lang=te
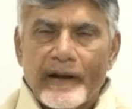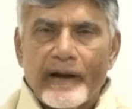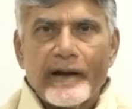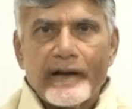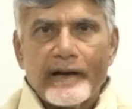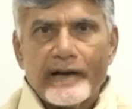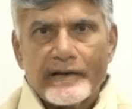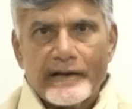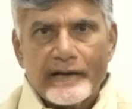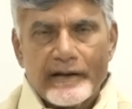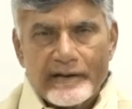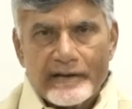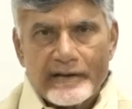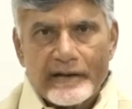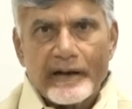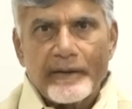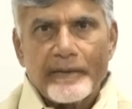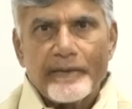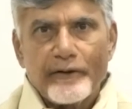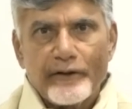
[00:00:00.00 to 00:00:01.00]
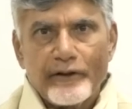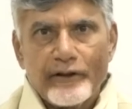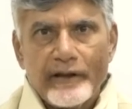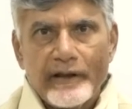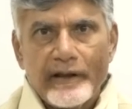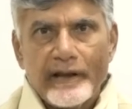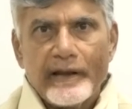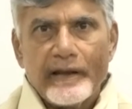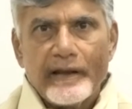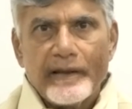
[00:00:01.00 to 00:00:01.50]
ఆయన చేసిన
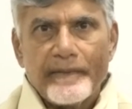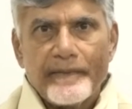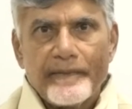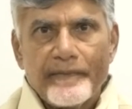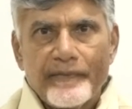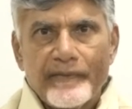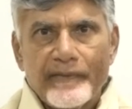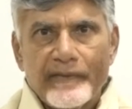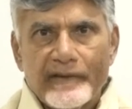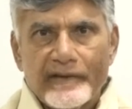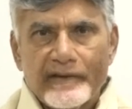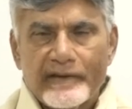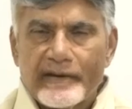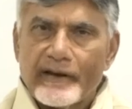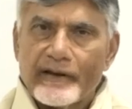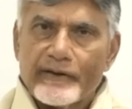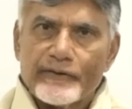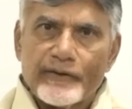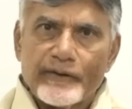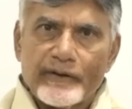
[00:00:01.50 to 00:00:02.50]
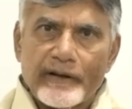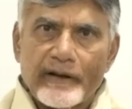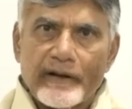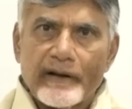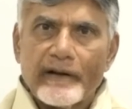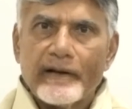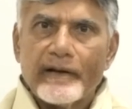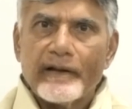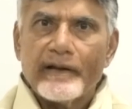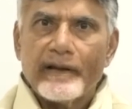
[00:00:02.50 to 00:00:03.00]
అభివృద్ధి
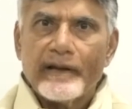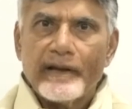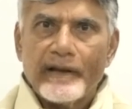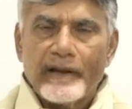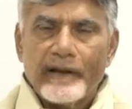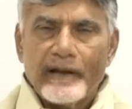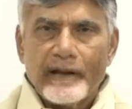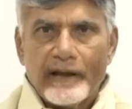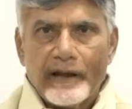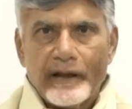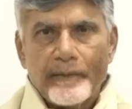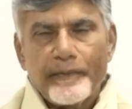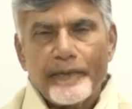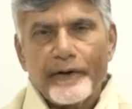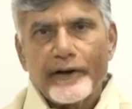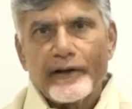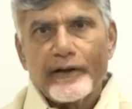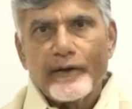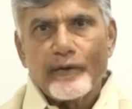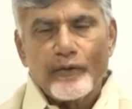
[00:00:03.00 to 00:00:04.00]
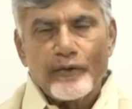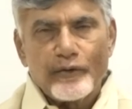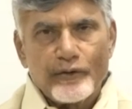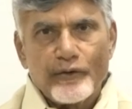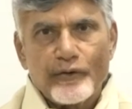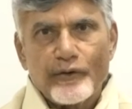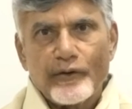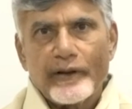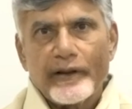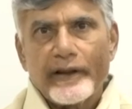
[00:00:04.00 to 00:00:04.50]
శాశ్వతంగా ఎప్పటికీ
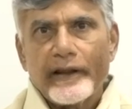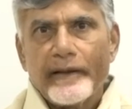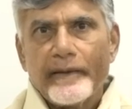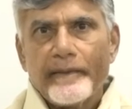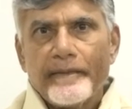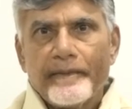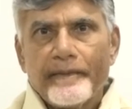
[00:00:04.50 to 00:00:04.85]
గుర్తుంటుంది